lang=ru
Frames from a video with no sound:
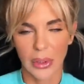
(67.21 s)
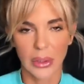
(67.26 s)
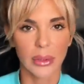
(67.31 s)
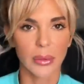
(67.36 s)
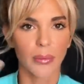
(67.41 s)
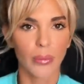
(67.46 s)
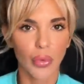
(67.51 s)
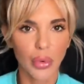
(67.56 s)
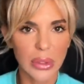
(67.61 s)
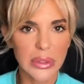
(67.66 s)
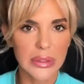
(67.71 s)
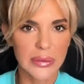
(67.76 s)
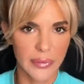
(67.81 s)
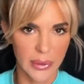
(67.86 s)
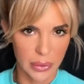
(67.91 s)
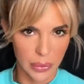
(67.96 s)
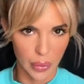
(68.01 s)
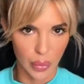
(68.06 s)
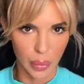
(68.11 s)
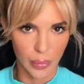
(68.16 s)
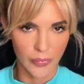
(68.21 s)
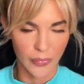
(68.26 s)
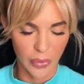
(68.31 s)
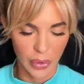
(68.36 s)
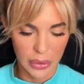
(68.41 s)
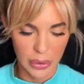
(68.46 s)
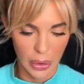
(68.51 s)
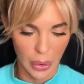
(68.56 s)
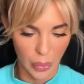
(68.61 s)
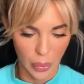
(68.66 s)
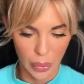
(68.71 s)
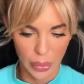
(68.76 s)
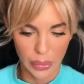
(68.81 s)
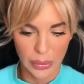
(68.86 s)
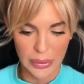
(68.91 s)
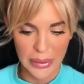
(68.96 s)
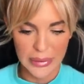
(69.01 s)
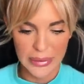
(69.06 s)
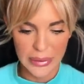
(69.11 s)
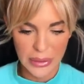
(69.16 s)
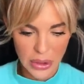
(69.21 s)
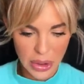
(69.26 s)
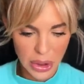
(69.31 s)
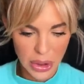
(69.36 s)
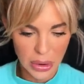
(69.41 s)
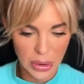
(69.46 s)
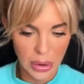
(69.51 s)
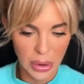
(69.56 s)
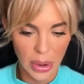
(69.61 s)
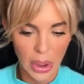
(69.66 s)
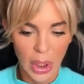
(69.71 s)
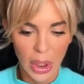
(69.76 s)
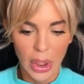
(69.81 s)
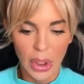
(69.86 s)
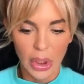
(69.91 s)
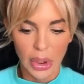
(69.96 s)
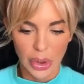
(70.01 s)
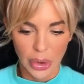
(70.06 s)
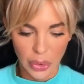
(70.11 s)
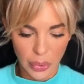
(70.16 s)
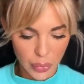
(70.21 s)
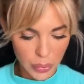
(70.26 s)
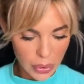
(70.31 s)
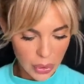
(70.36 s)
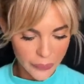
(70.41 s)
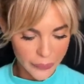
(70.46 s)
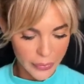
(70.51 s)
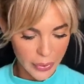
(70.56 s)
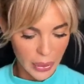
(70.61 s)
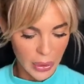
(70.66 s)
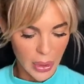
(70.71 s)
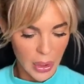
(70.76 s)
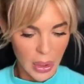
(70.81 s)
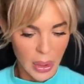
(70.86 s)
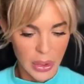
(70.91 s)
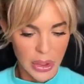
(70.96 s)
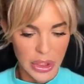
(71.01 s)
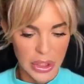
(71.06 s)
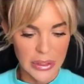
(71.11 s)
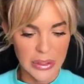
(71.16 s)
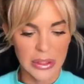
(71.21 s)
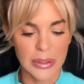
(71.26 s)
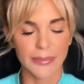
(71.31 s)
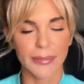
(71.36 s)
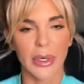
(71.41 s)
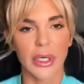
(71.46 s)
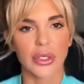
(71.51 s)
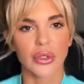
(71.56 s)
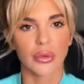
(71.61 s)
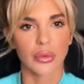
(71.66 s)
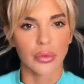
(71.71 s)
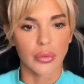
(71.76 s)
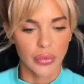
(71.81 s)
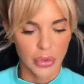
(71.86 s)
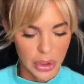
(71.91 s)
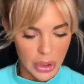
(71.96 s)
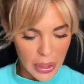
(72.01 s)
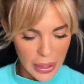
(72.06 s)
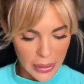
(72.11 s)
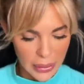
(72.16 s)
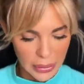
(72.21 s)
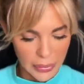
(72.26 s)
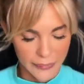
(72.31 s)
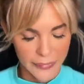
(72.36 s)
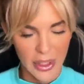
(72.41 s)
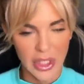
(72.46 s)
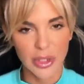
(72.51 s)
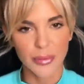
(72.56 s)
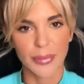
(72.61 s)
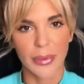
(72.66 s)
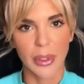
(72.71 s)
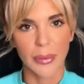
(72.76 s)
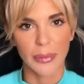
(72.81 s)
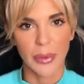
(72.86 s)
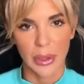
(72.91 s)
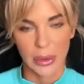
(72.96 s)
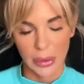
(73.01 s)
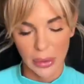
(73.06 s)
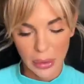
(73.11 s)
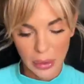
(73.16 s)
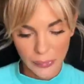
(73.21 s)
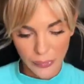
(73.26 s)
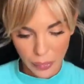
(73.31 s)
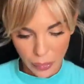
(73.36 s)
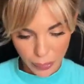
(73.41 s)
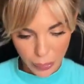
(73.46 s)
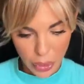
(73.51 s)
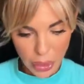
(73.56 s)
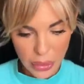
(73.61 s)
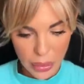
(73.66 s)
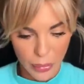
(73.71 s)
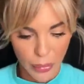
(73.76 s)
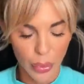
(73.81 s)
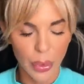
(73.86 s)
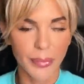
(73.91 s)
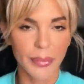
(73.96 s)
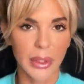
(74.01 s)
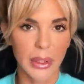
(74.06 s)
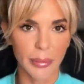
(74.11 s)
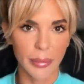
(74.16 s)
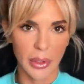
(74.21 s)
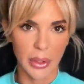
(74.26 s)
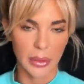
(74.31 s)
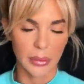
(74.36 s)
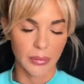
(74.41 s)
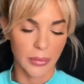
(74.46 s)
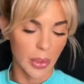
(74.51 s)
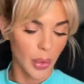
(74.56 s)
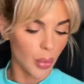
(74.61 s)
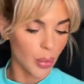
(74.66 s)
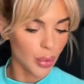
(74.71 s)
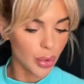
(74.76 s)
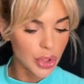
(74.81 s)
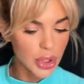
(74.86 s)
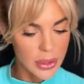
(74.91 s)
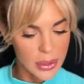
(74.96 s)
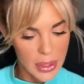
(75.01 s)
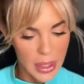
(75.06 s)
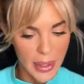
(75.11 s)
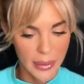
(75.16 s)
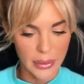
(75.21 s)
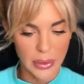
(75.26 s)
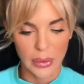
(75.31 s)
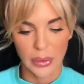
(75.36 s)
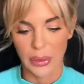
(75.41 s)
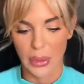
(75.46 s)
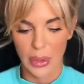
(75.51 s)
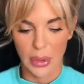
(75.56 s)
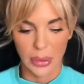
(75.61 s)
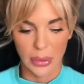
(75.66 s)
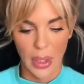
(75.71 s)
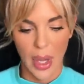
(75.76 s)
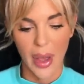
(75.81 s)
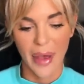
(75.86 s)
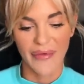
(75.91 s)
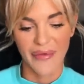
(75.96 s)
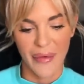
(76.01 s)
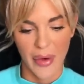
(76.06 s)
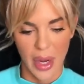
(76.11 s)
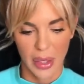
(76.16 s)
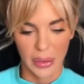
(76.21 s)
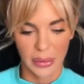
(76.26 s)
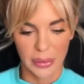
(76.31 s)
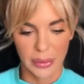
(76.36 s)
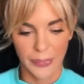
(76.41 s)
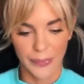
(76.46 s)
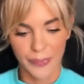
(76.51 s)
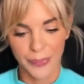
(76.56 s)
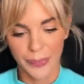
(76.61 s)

Это мой цвет губ. Вот такой насыщенный, нюдовый. Часто спрашивают, неужели это ваш пигмент? Это вот просто мой пигмент. Мне очень нравится вот этот эффект.